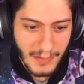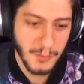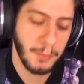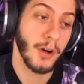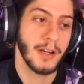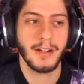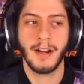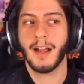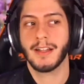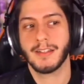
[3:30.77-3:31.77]
Spoiler,
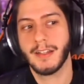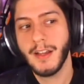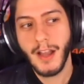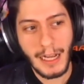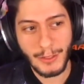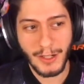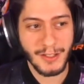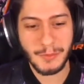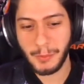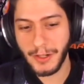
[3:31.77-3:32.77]
ragazzi. Allora,
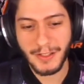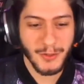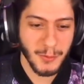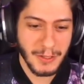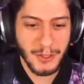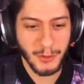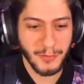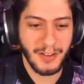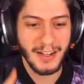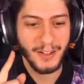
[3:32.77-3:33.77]
spoiler su Bleach
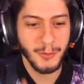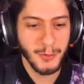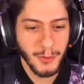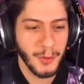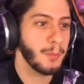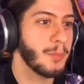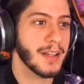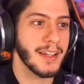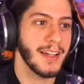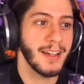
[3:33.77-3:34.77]
non vale. Uno,
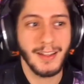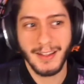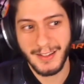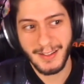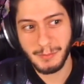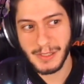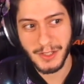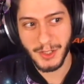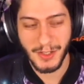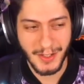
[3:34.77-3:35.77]
perché
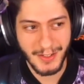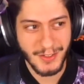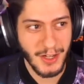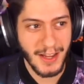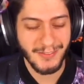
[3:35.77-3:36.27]
Bleach cioè, è